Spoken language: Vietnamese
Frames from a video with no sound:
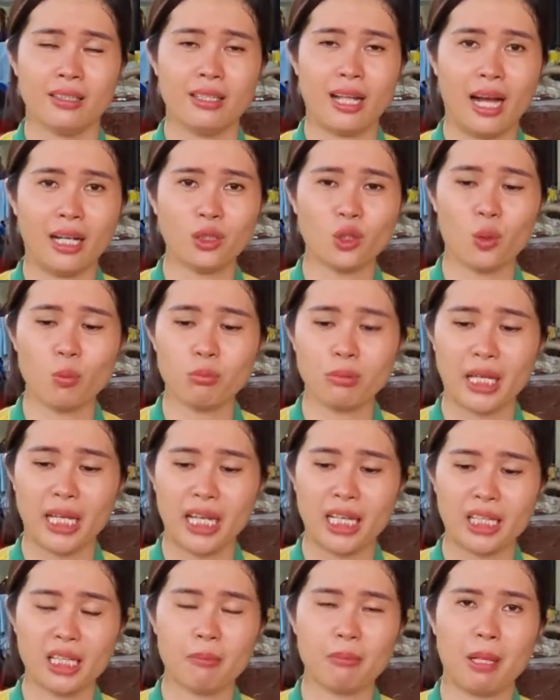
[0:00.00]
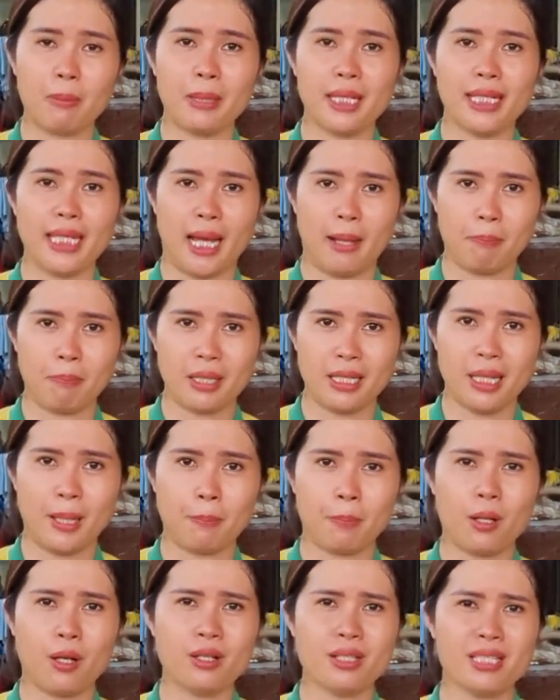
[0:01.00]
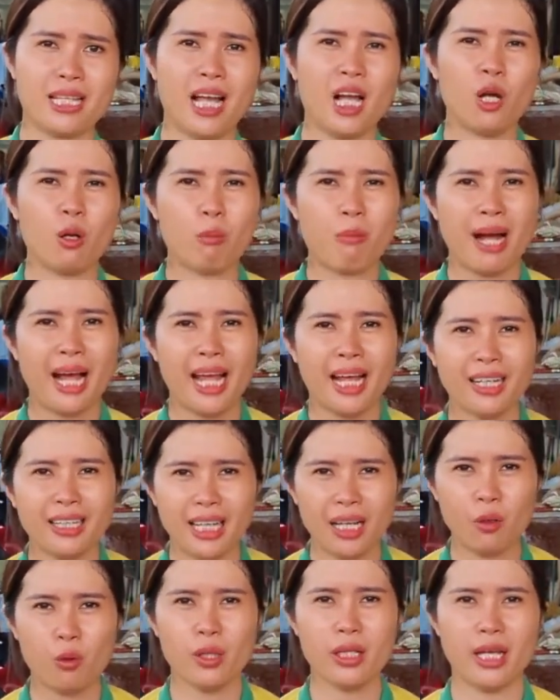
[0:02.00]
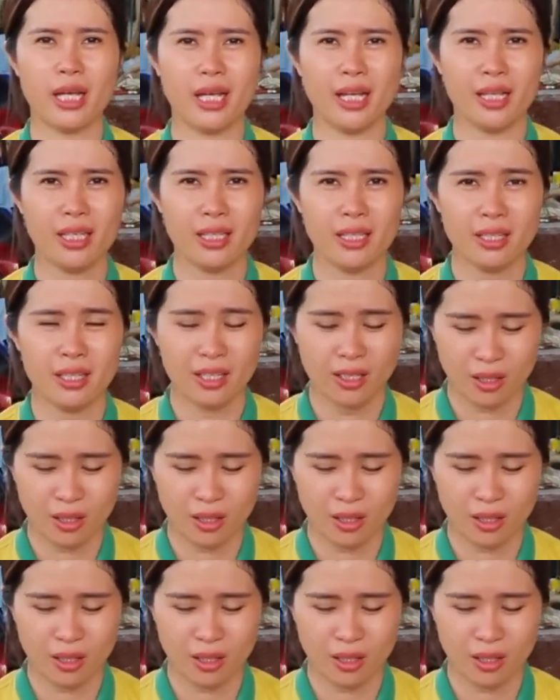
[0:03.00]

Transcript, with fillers: đỡ tốn tiền nhưng mà bị dập bị dập rồi sao bán đây quý vị